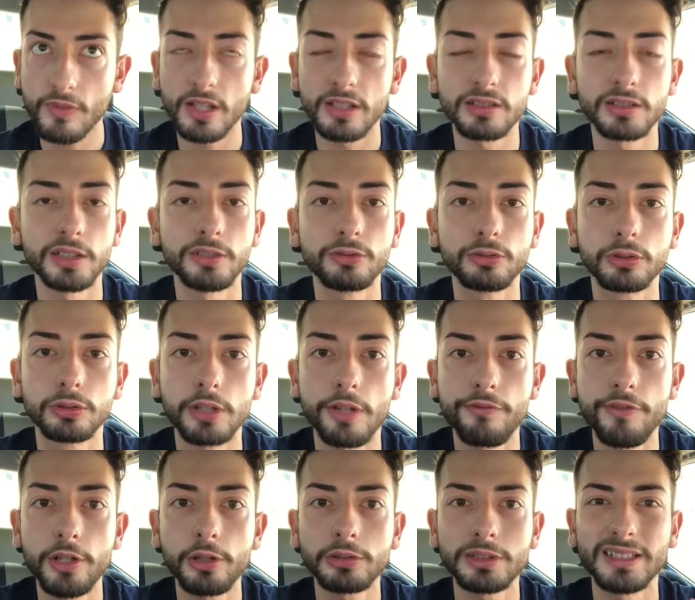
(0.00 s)
Sento
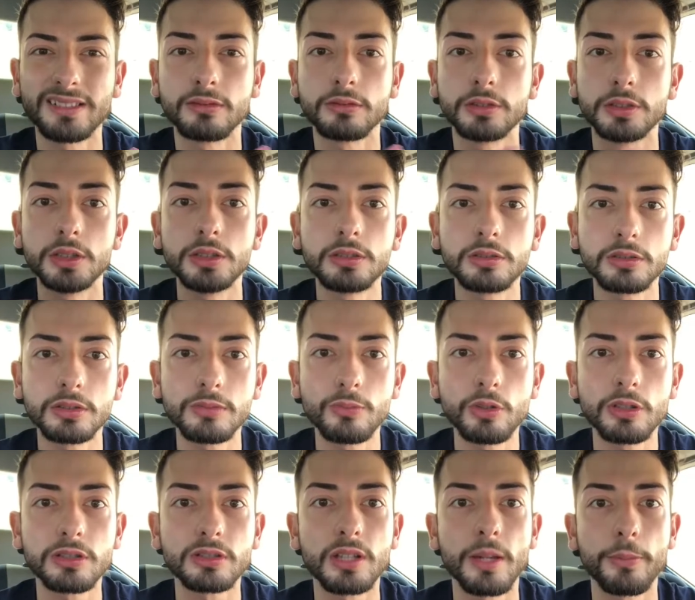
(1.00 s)
davvero
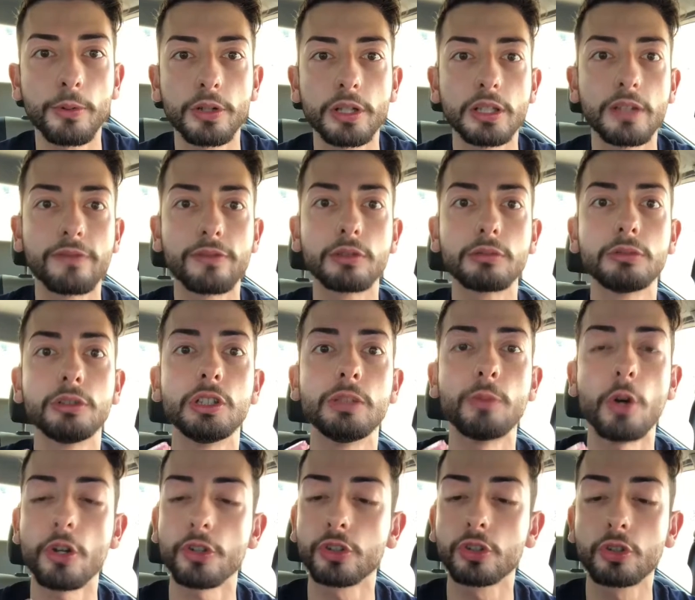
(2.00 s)
tantissimo il sapore di frutti di
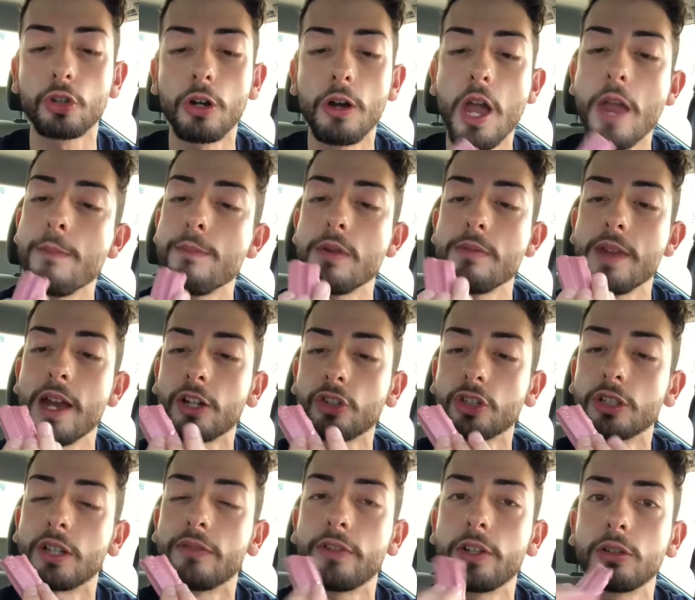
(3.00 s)
bosco e mi
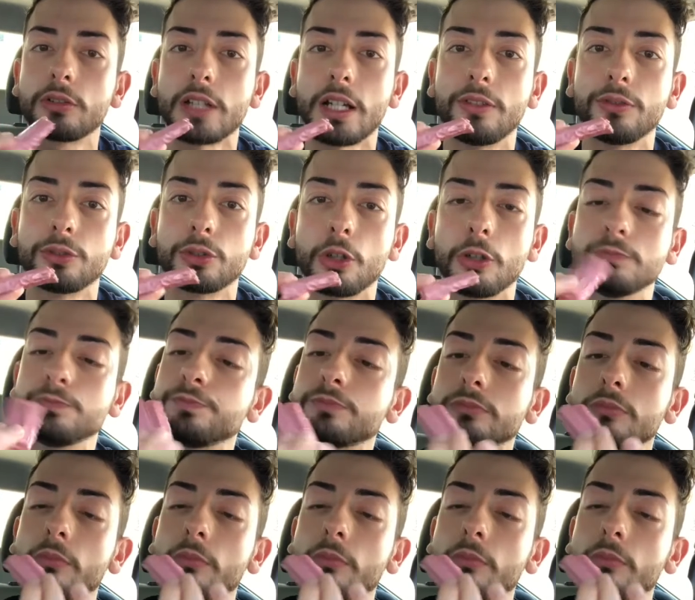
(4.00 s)
piace davvero tanto.